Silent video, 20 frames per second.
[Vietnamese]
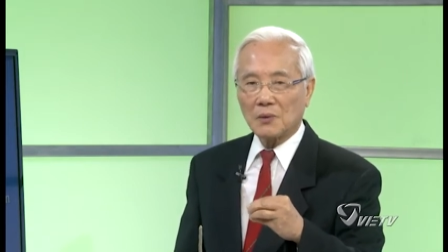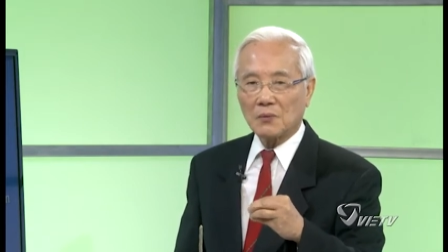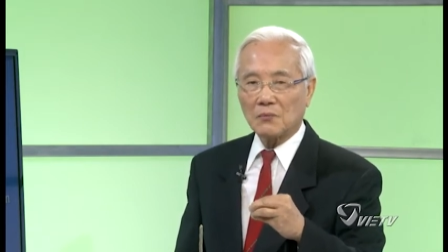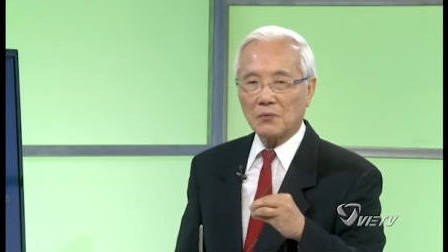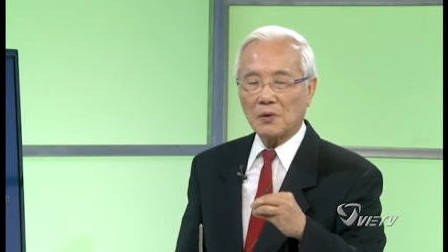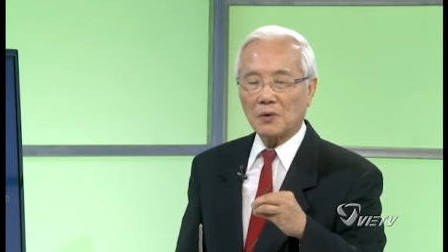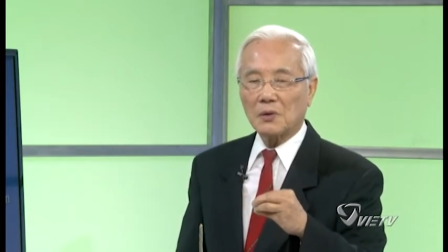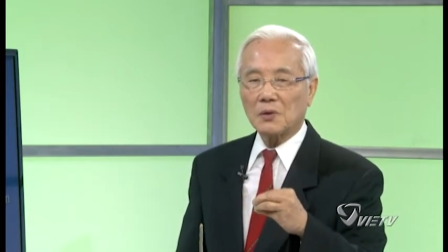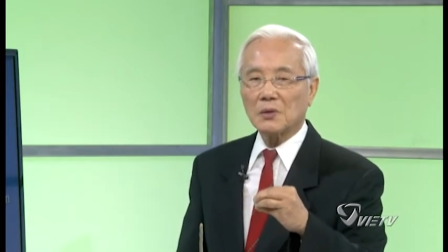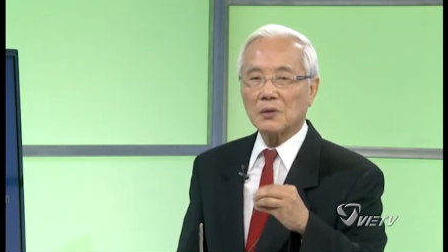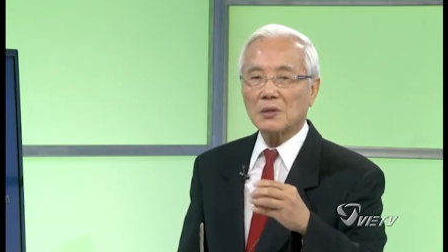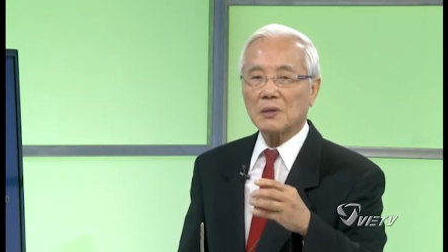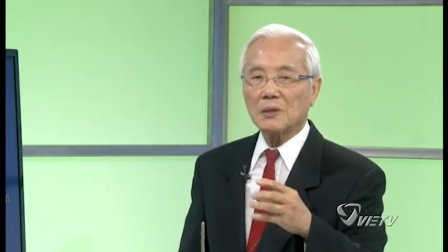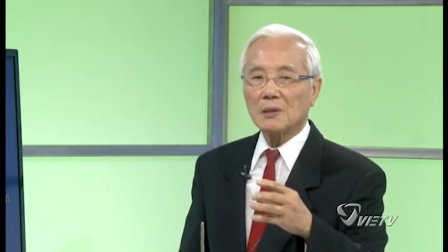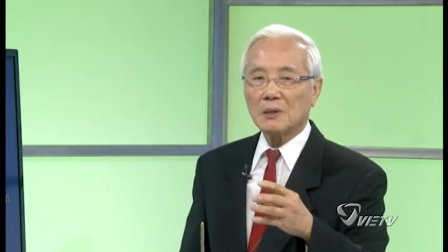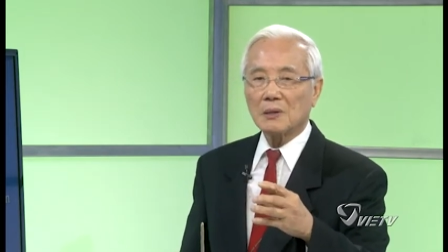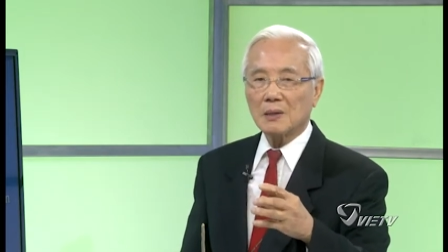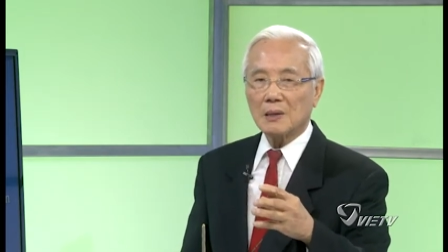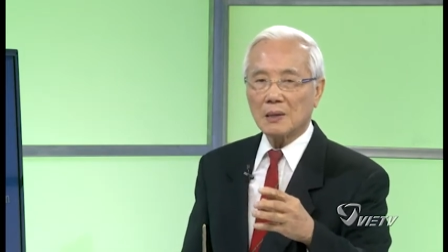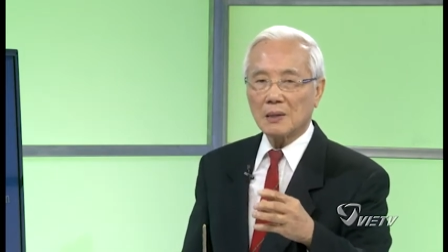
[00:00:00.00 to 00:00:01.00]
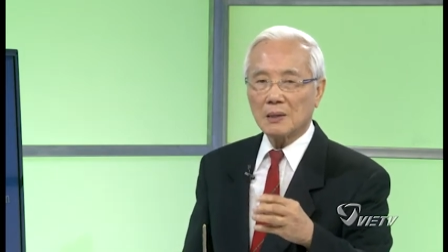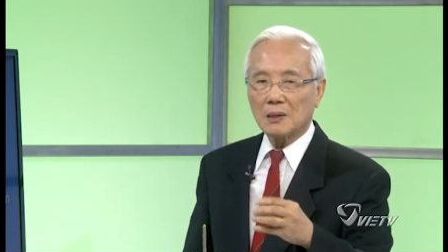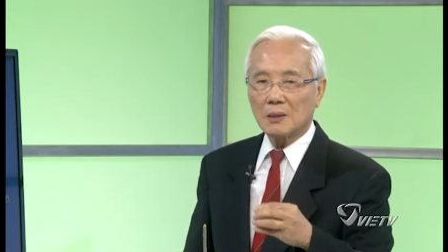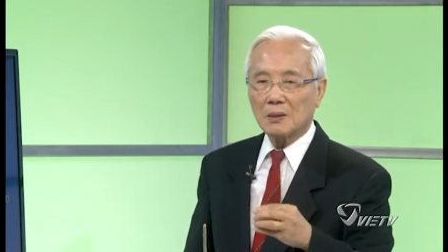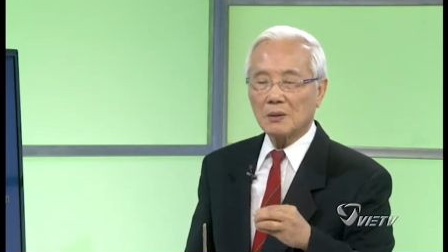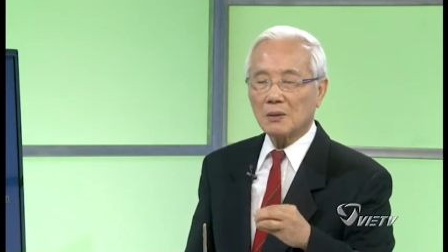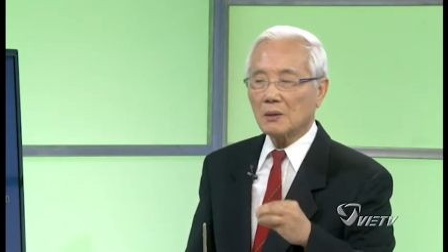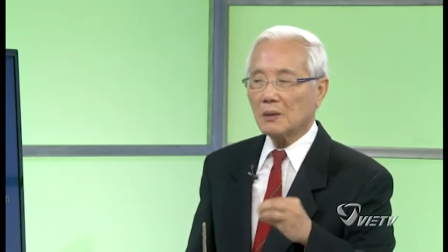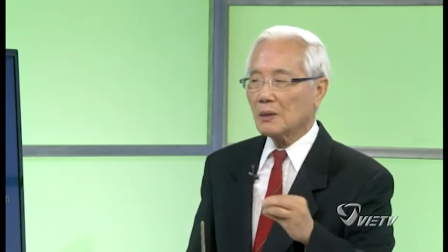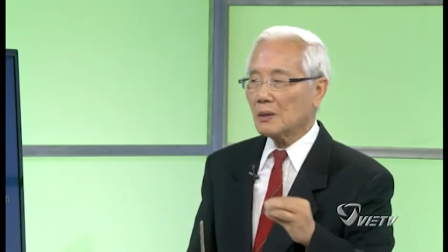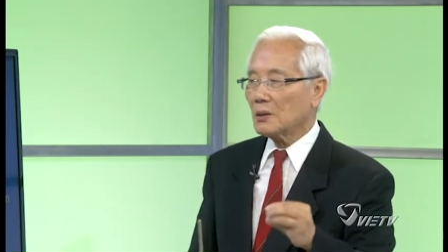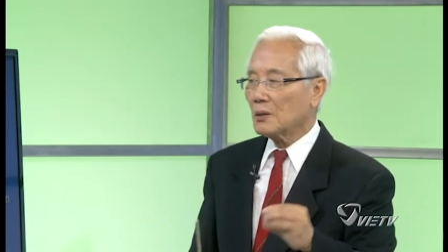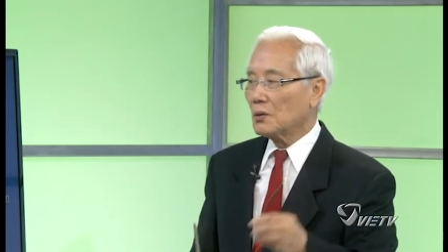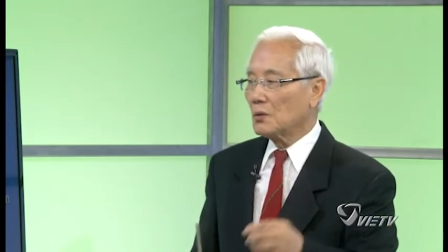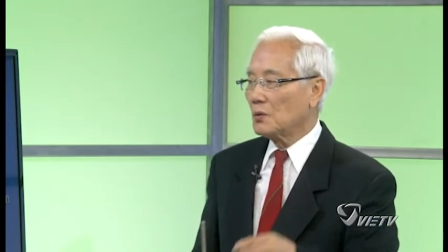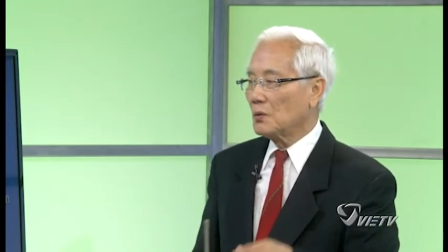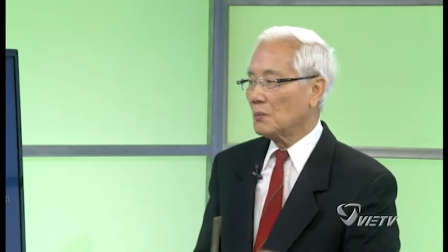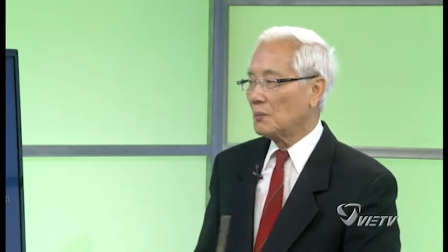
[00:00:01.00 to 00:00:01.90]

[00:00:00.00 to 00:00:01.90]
và nó sưng lên nó tích tụ